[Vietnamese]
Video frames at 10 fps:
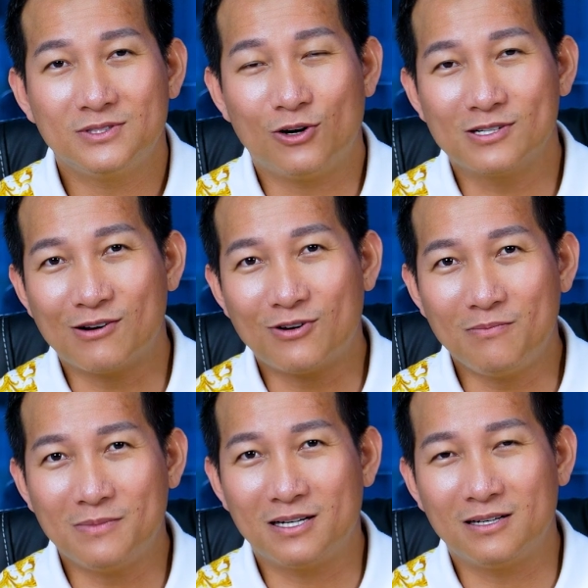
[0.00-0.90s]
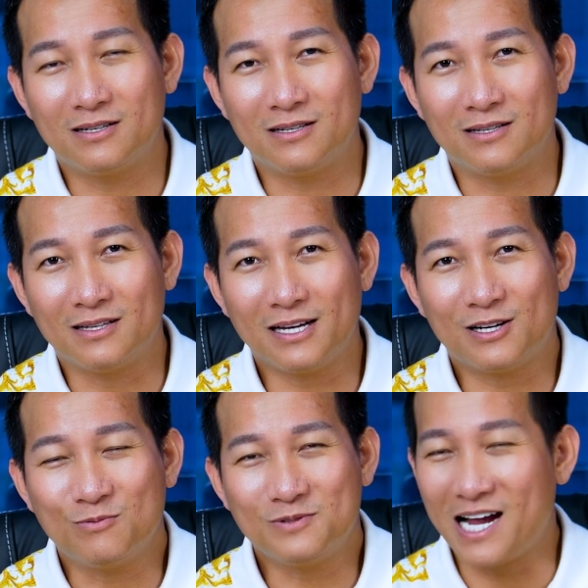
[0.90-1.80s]
rồi sau đó mình thấy
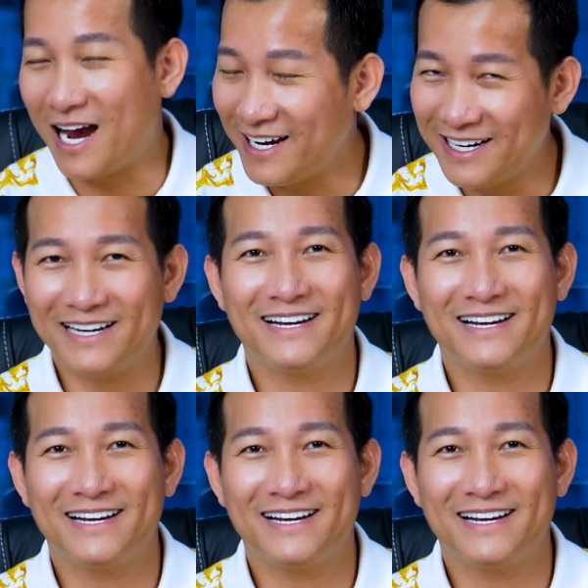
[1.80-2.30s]
cũng sai